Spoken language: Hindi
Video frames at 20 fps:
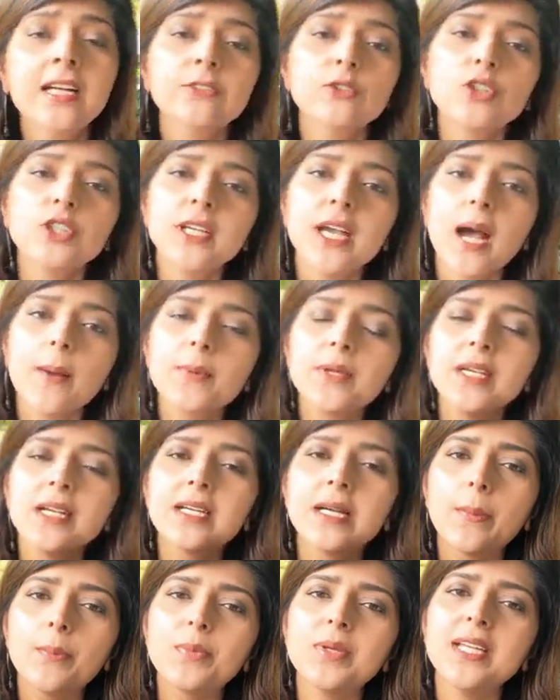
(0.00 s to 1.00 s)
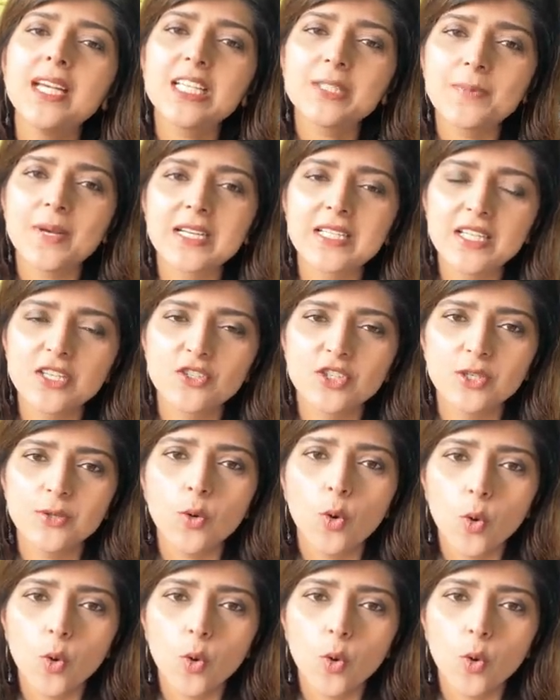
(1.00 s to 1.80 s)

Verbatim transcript: तो ये आपकी एक अपनी एक्सपेक्टेशन